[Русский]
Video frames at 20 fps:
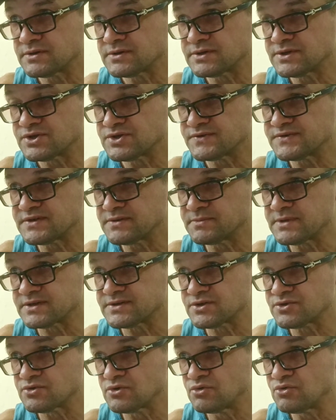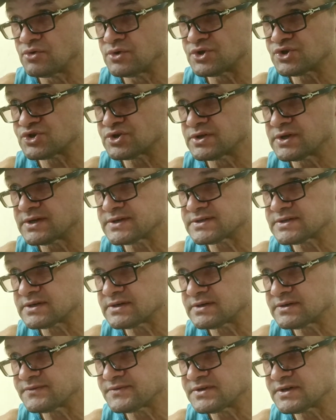значит, в 17.00
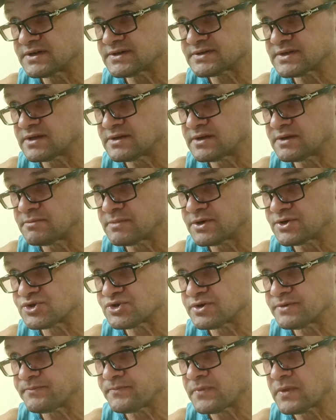начинаются все остальные матчи.